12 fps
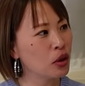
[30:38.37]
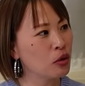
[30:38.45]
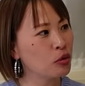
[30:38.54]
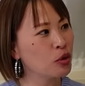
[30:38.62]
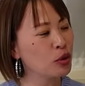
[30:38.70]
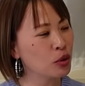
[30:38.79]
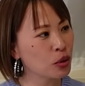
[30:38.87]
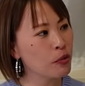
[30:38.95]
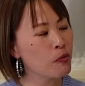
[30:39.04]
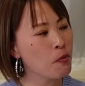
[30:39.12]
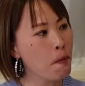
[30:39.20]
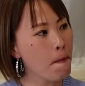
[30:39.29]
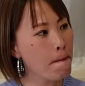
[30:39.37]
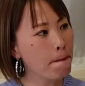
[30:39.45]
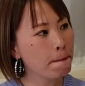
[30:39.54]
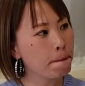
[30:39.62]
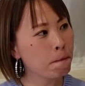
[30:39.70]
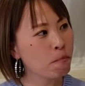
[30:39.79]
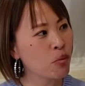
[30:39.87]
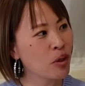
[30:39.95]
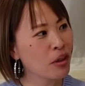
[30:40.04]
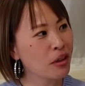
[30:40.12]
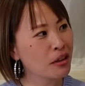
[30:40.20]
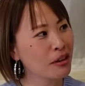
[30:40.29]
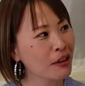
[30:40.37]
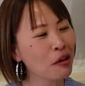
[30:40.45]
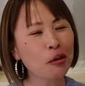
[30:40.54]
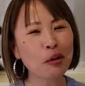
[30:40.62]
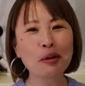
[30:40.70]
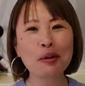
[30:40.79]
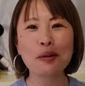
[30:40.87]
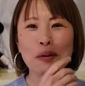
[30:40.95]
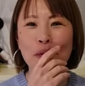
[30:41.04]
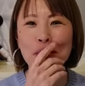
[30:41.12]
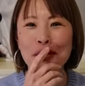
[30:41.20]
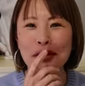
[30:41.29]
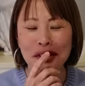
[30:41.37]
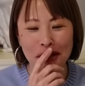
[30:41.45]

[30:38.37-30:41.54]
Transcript: もの、結構、